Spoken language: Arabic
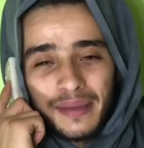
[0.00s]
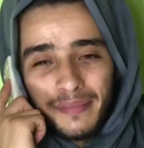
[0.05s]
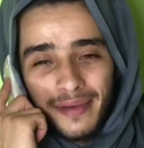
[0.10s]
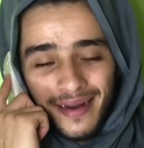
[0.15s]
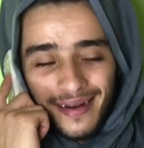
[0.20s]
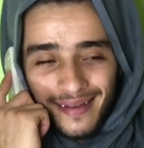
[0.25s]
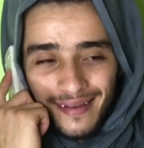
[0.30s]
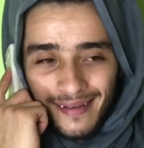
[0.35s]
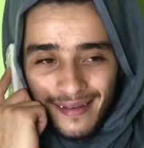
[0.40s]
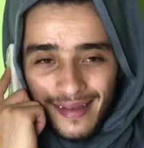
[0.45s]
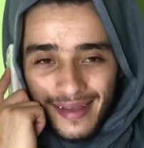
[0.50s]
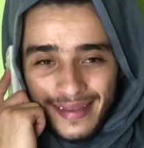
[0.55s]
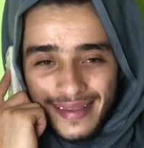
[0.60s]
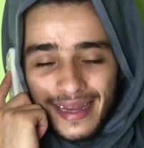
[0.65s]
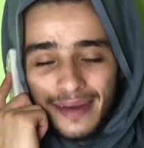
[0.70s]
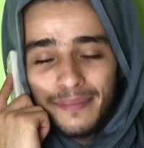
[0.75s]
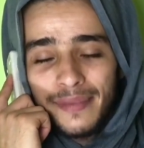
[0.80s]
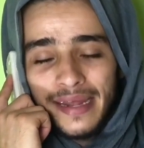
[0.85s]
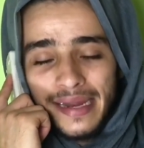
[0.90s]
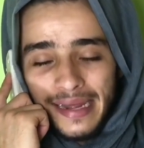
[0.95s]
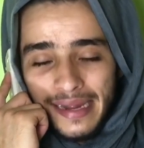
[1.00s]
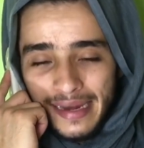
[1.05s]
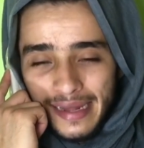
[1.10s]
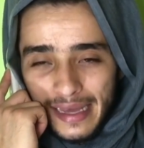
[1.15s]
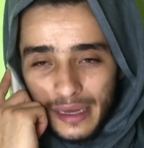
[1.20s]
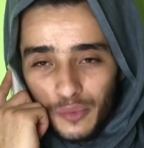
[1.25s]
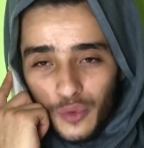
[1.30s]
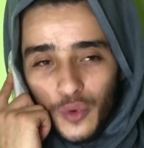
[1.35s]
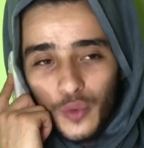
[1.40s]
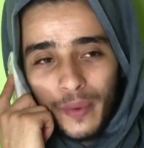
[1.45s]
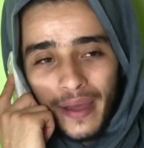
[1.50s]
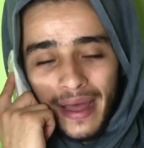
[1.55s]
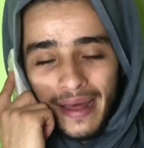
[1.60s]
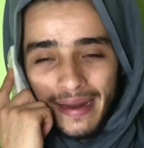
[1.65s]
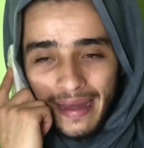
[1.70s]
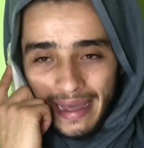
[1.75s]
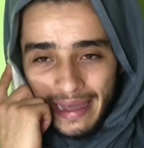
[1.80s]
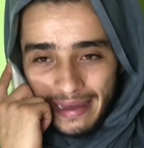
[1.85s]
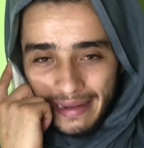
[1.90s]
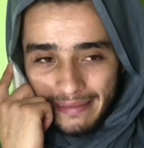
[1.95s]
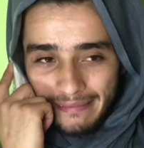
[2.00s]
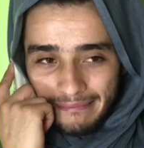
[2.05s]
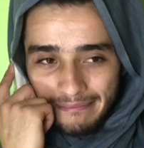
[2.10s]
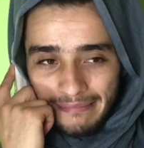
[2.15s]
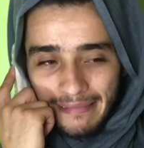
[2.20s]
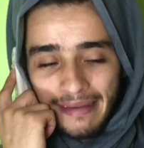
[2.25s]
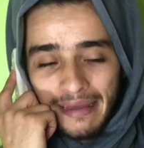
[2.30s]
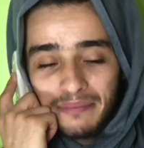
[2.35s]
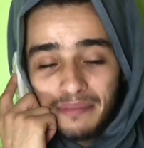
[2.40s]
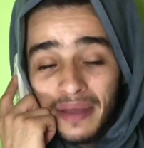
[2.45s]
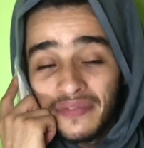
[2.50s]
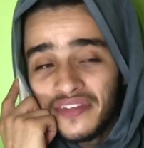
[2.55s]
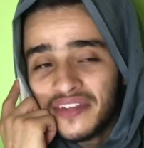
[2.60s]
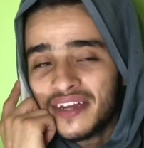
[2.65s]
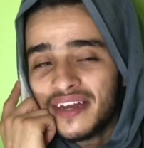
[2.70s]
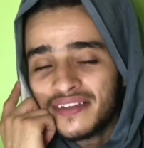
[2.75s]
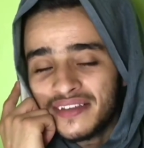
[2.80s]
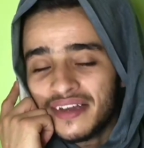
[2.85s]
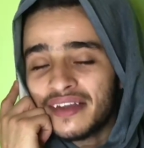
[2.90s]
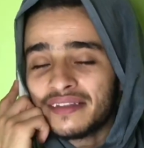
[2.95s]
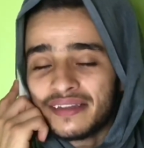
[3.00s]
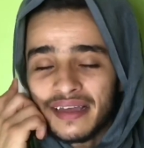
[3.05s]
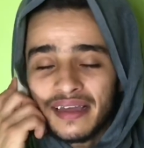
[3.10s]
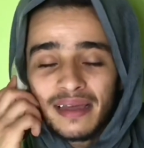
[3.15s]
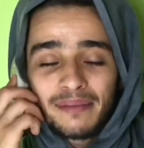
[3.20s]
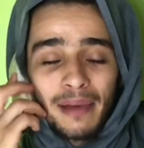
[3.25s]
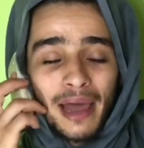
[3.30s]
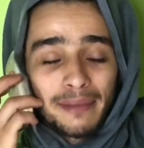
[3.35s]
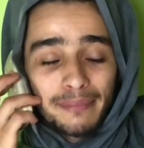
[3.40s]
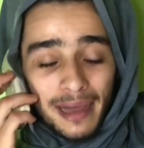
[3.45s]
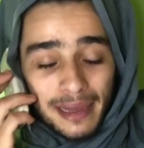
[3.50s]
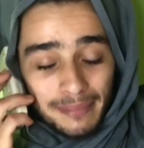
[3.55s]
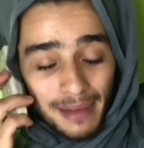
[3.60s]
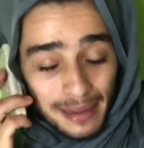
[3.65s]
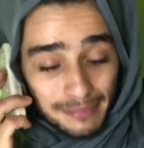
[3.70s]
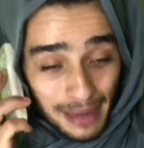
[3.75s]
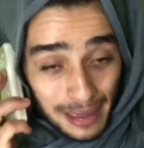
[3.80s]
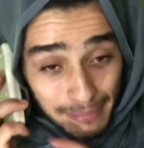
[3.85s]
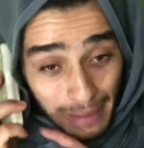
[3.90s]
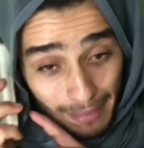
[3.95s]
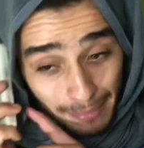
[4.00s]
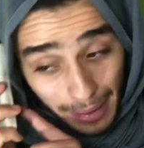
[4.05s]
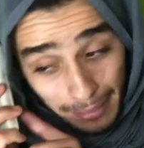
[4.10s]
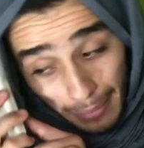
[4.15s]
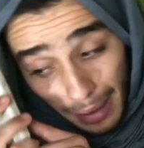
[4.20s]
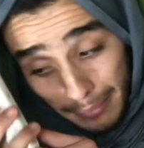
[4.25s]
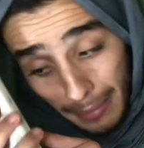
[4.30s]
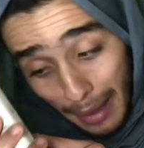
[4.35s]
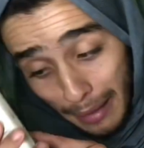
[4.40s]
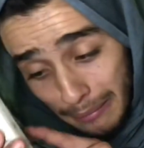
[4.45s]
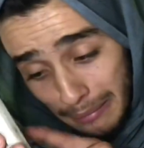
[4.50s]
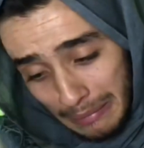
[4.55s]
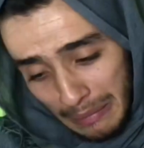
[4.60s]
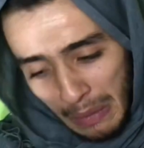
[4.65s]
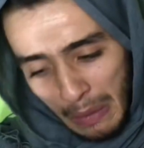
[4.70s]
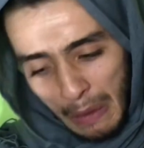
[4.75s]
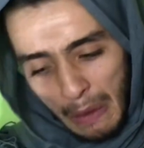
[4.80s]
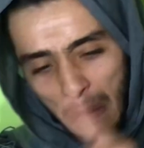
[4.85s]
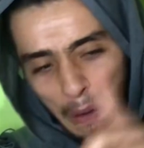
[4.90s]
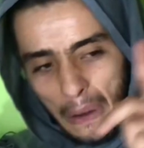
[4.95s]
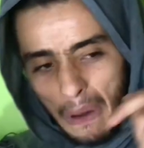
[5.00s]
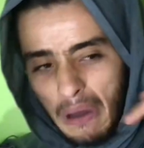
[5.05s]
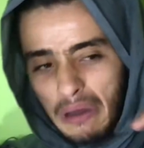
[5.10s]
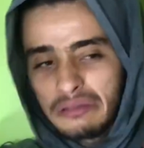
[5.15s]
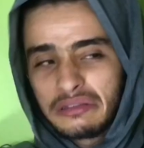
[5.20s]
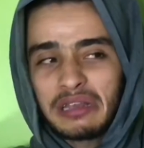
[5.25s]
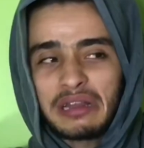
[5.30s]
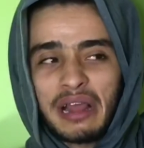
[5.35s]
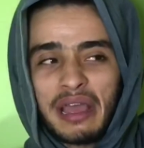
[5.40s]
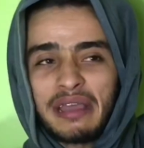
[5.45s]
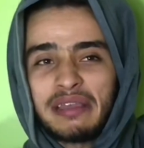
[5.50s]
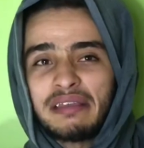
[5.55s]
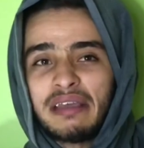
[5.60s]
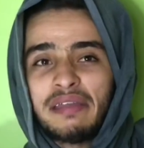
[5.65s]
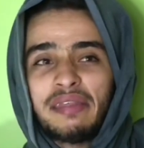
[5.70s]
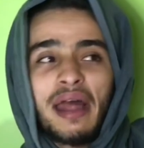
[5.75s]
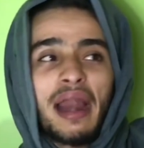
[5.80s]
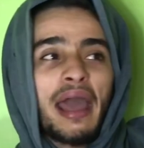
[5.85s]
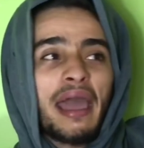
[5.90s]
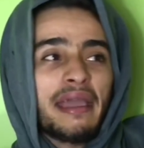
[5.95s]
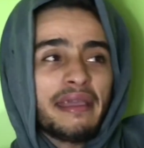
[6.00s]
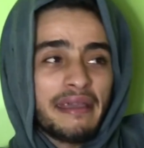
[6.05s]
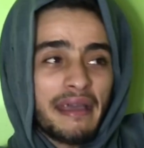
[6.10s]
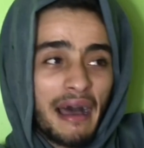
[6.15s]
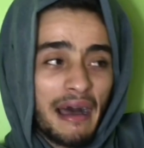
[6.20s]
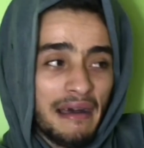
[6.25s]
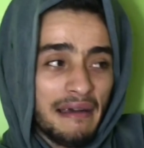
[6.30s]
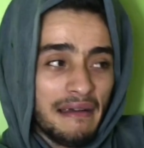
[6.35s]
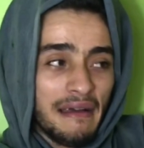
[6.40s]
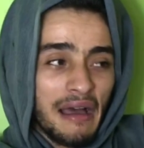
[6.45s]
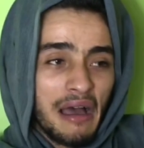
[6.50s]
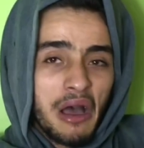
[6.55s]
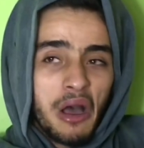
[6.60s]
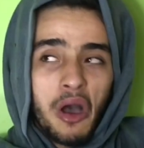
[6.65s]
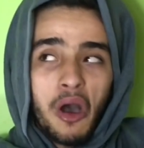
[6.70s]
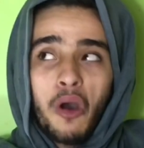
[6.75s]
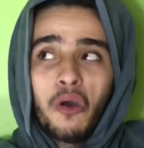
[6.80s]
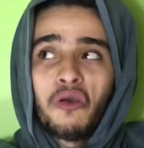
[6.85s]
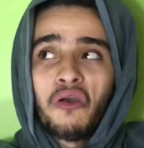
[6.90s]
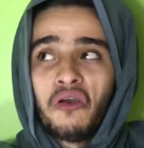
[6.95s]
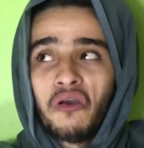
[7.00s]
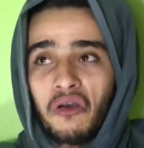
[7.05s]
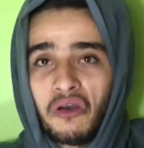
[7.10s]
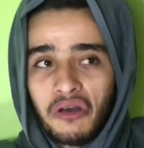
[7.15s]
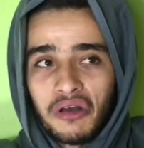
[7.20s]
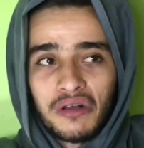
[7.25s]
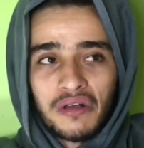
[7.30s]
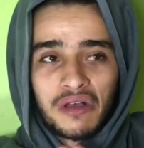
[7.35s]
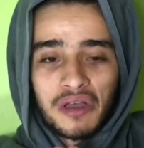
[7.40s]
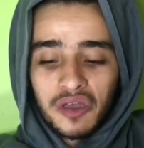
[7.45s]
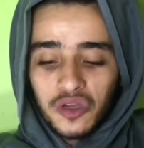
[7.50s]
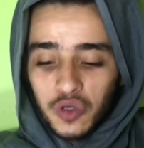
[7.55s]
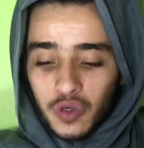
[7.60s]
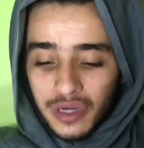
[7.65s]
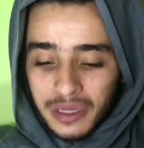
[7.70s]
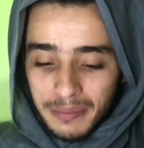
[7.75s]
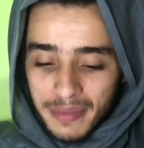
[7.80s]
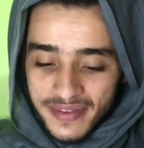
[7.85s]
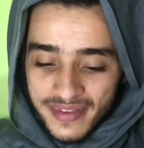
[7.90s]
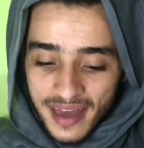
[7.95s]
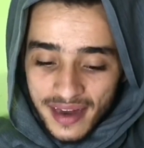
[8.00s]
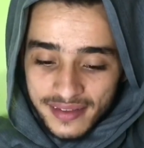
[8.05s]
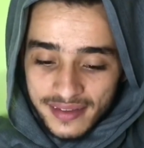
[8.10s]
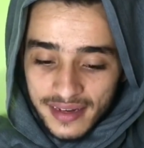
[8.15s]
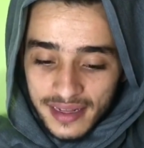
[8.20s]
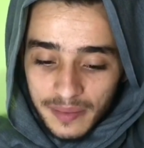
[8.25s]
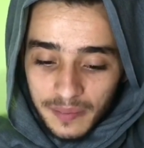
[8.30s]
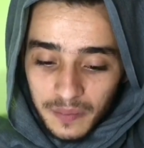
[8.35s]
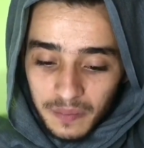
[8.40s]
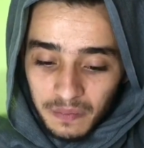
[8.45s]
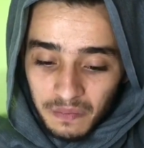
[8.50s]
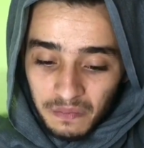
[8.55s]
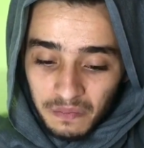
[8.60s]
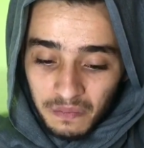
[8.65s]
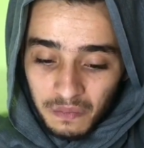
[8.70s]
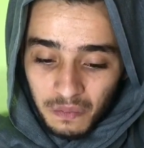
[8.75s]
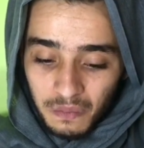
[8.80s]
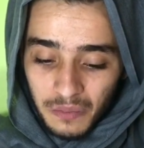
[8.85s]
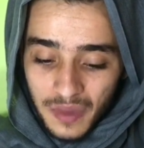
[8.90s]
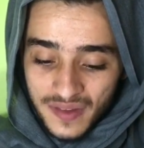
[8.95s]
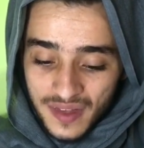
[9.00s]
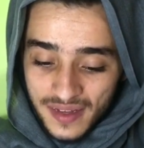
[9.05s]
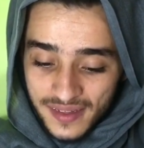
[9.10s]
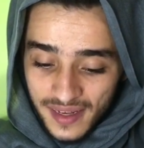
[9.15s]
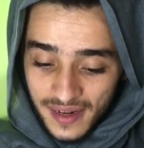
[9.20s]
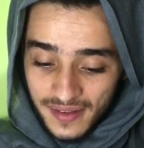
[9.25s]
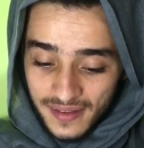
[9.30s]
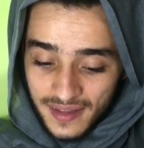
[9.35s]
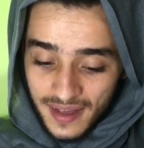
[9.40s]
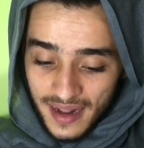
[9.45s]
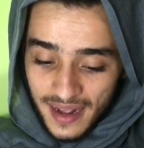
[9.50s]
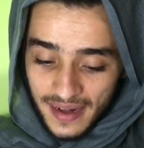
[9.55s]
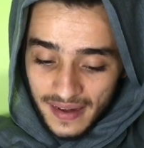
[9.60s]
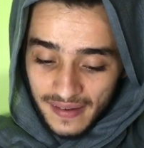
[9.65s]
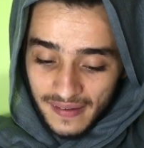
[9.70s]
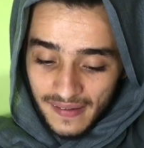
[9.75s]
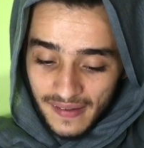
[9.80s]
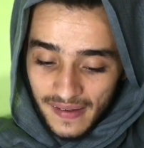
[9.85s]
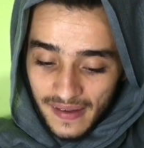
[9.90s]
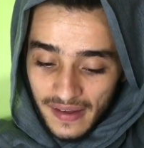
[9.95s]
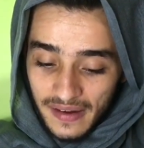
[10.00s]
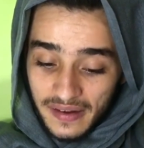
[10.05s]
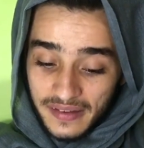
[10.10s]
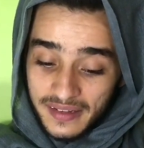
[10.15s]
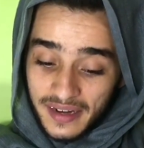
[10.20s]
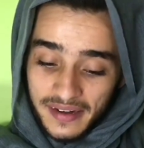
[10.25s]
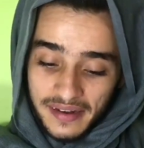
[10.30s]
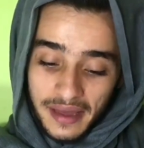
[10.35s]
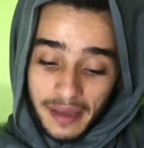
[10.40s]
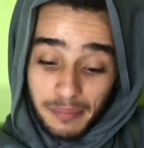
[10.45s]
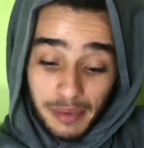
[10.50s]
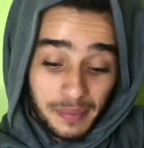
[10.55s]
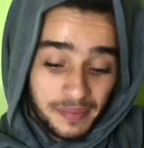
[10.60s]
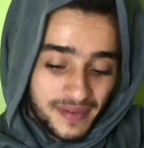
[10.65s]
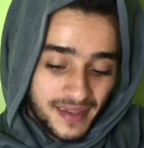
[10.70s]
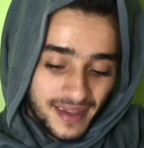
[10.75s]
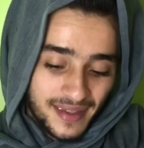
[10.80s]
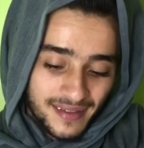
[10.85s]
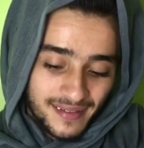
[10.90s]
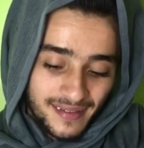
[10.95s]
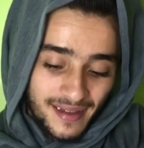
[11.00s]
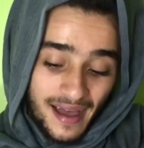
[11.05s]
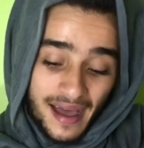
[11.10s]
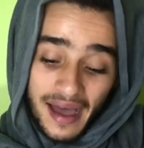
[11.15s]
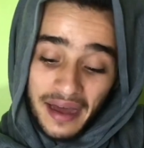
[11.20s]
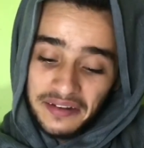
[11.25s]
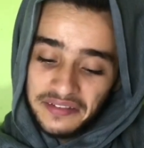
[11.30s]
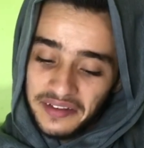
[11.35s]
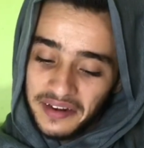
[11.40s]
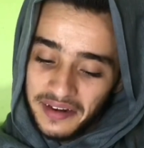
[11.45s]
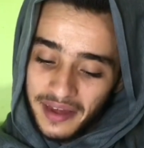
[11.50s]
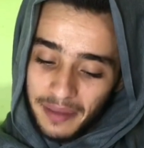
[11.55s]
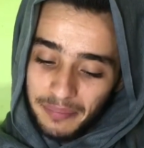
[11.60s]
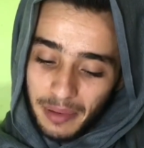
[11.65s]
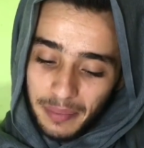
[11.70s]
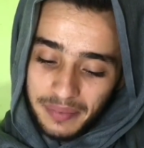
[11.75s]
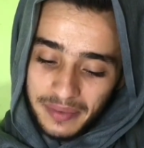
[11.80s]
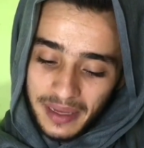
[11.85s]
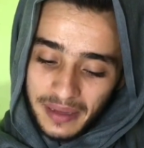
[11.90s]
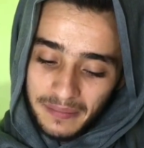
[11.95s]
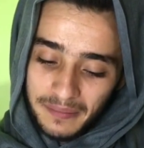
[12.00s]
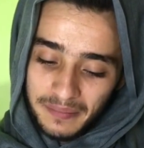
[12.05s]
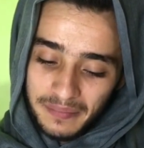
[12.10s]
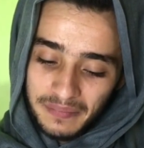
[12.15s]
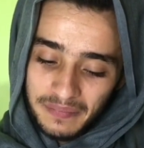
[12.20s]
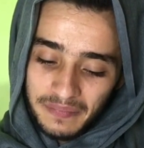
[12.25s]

كبر سلمي عليهم وبقى على خير ايه ما عنديش لي زينيتي باي باي باي باي باي باي باي اختي الخنقه تاع الخنقه شكون اللي مازالت لي مازالتي نسرين نسرين حبيبتي اه نسرين حبيبتي